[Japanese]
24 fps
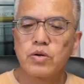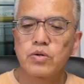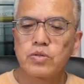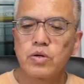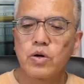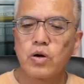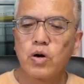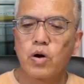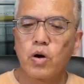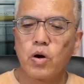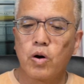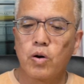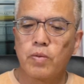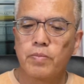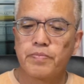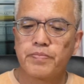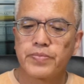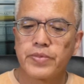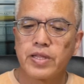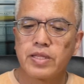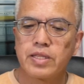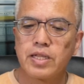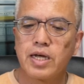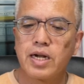の
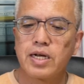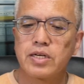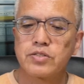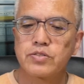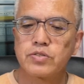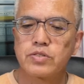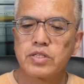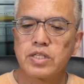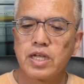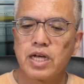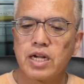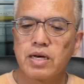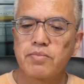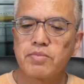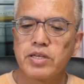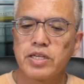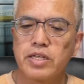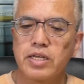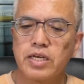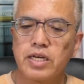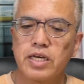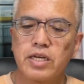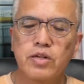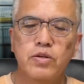
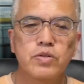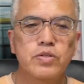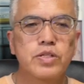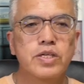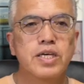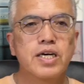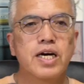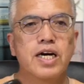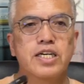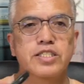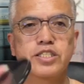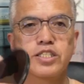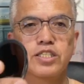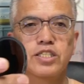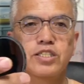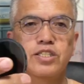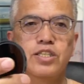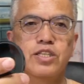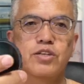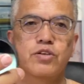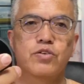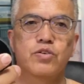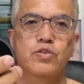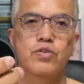77mmND8 っ
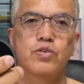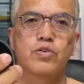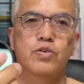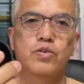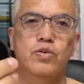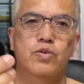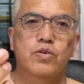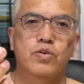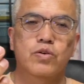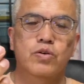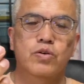ていう